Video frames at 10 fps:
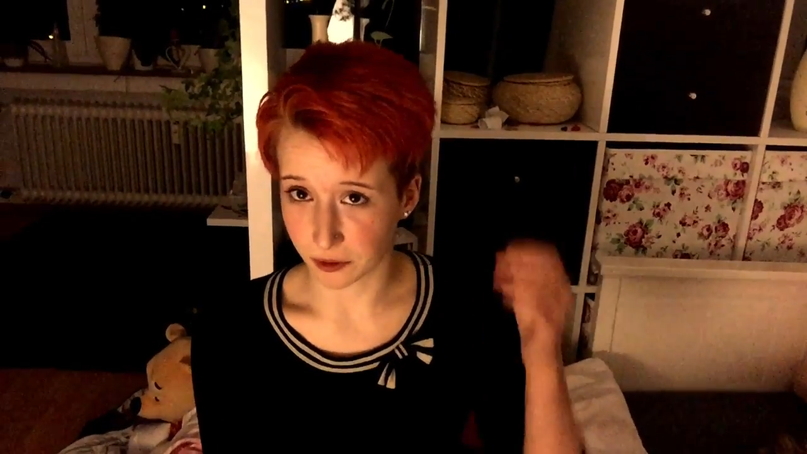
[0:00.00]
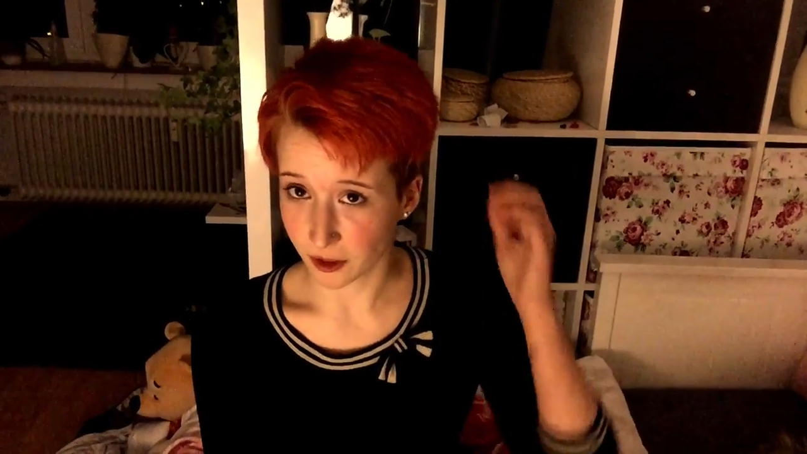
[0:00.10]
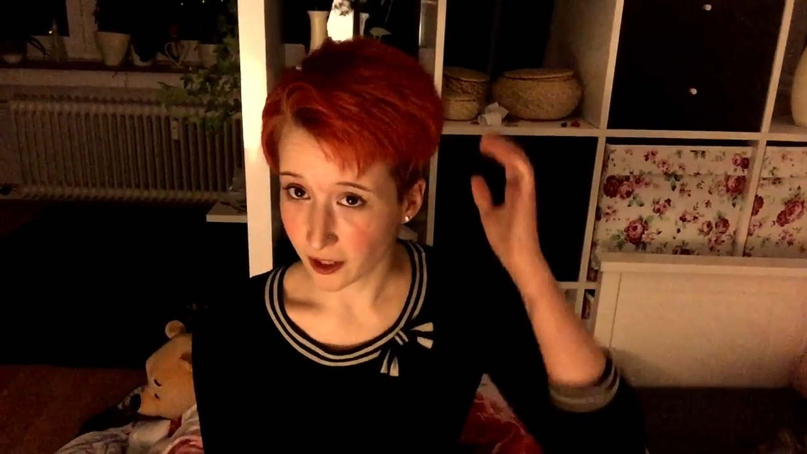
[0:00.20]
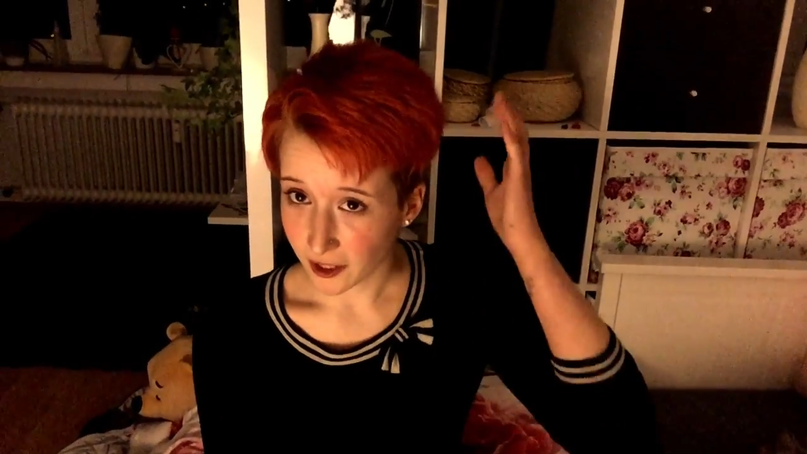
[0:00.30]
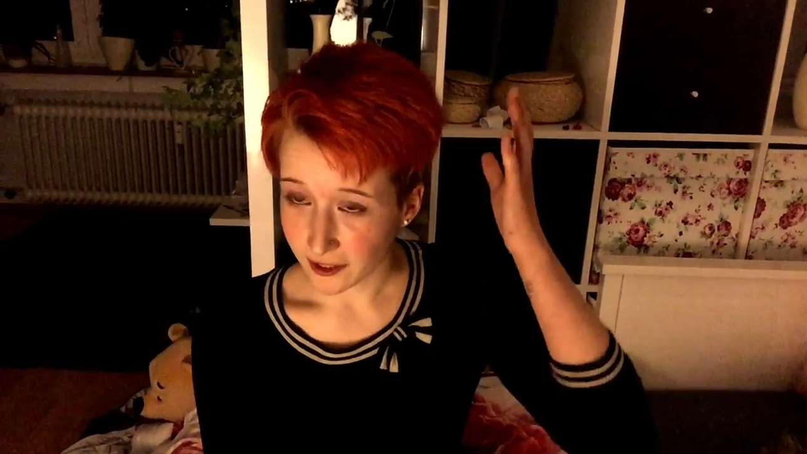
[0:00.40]

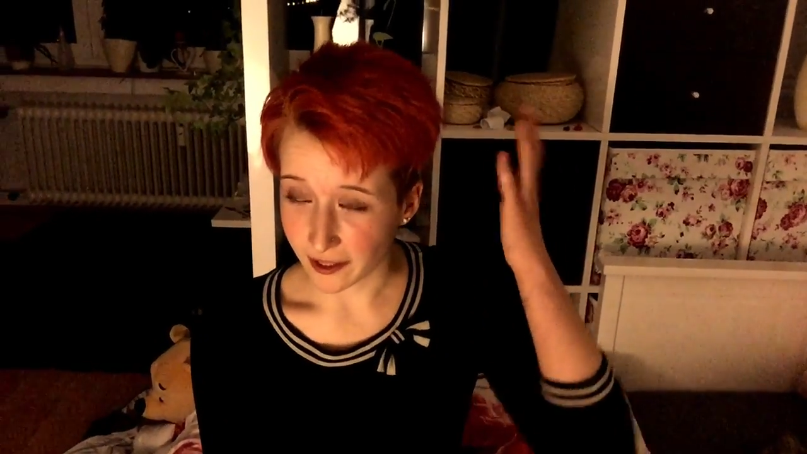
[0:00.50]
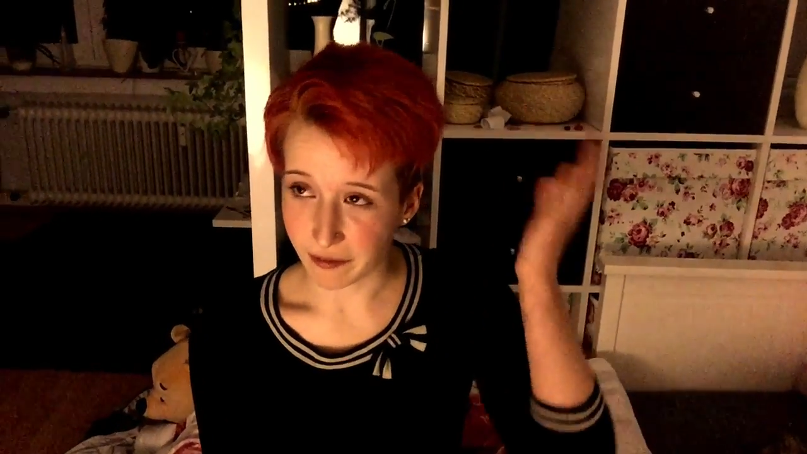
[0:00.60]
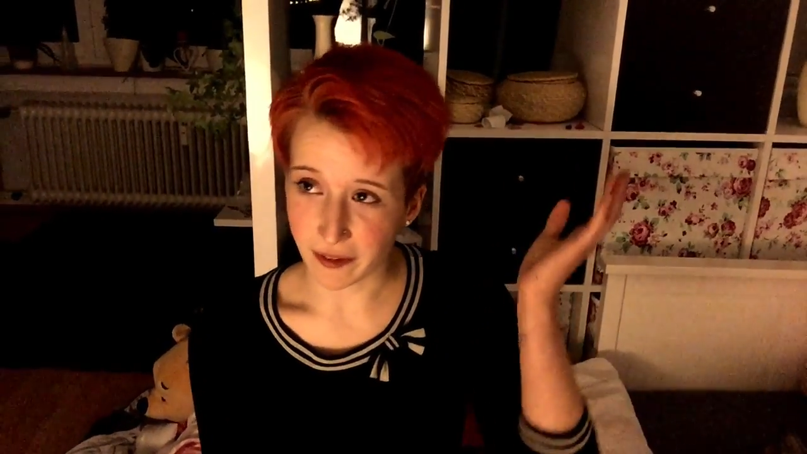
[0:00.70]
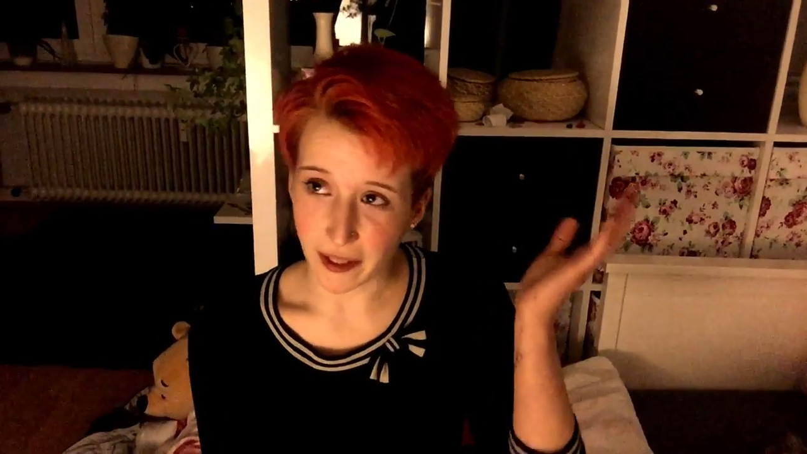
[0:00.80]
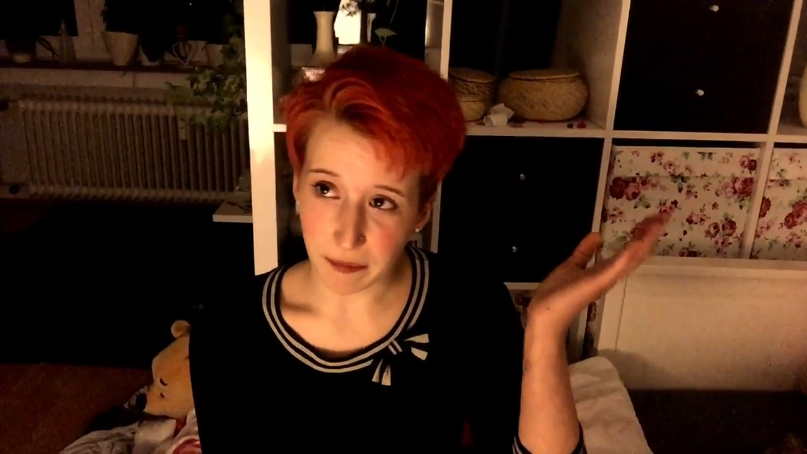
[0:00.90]
Und der
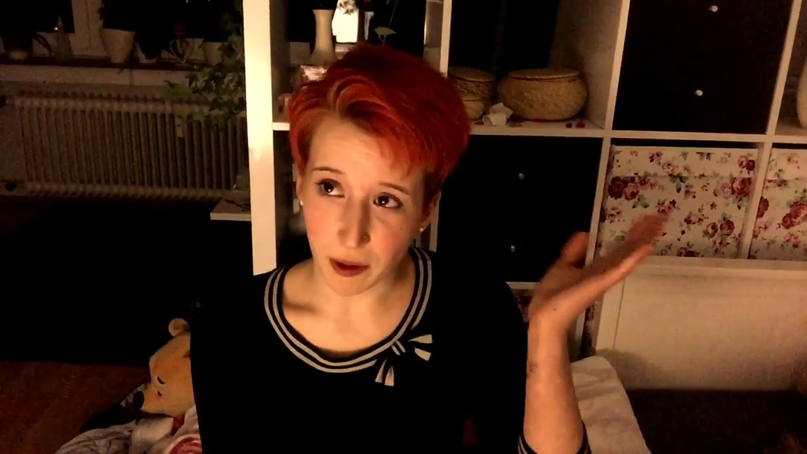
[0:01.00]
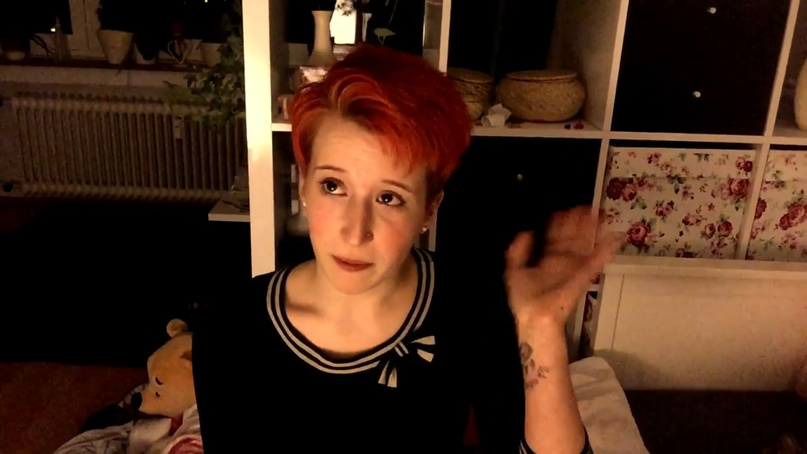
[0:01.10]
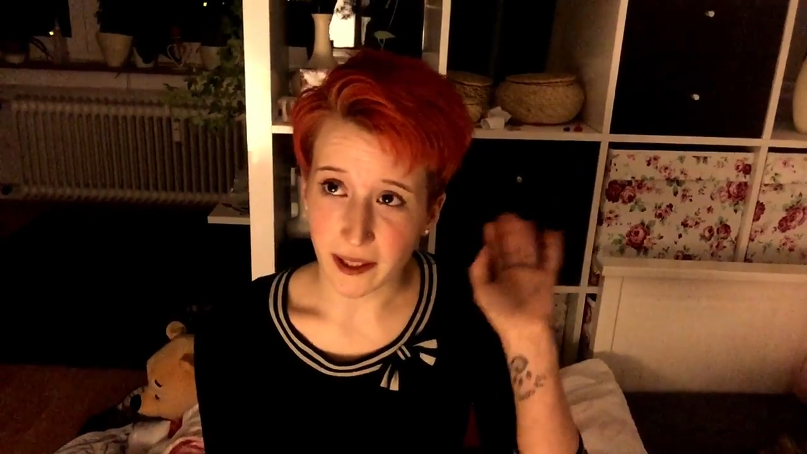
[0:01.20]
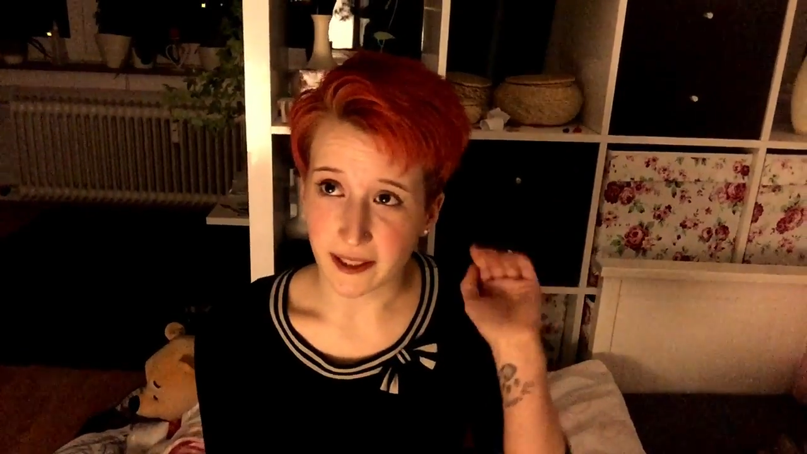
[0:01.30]
Fellbommel,